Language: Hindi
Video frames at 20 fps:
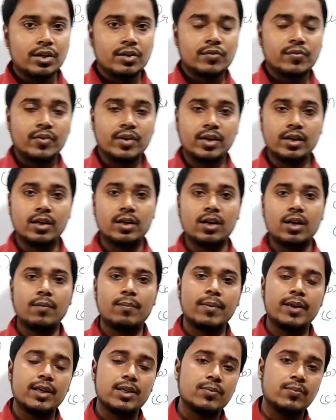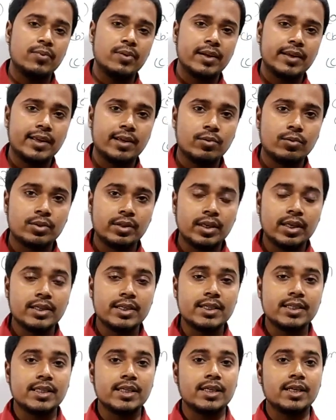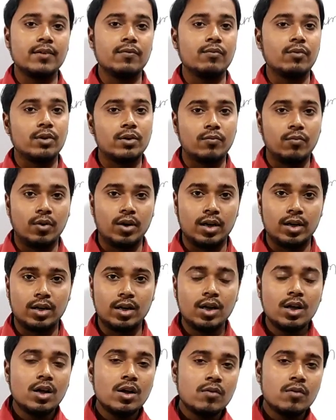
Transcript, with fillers: स्फेयर अब स्फेयर क्या होते हैं जैसे कि फुटबॉल